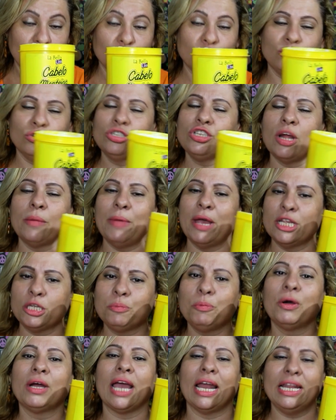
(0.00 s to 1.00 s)

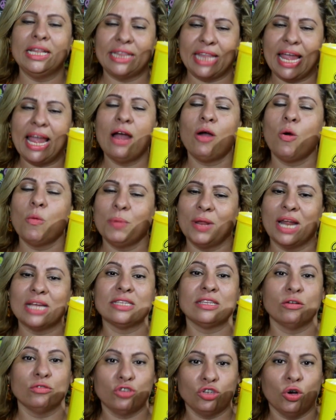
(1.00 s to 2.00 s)
justamente porque ele tem a
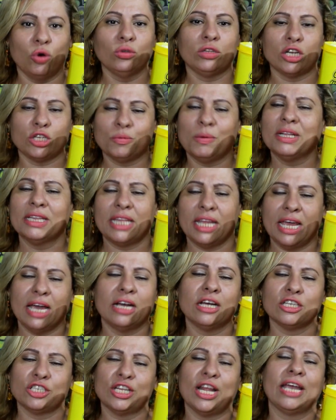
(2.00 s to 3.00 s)
combinação de outras
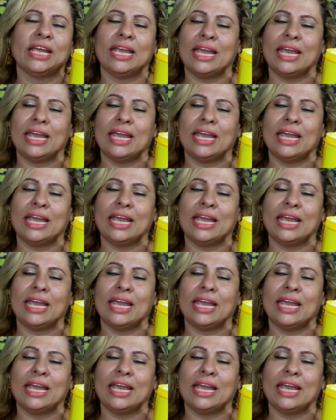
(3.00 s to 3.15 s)
manteigas, né?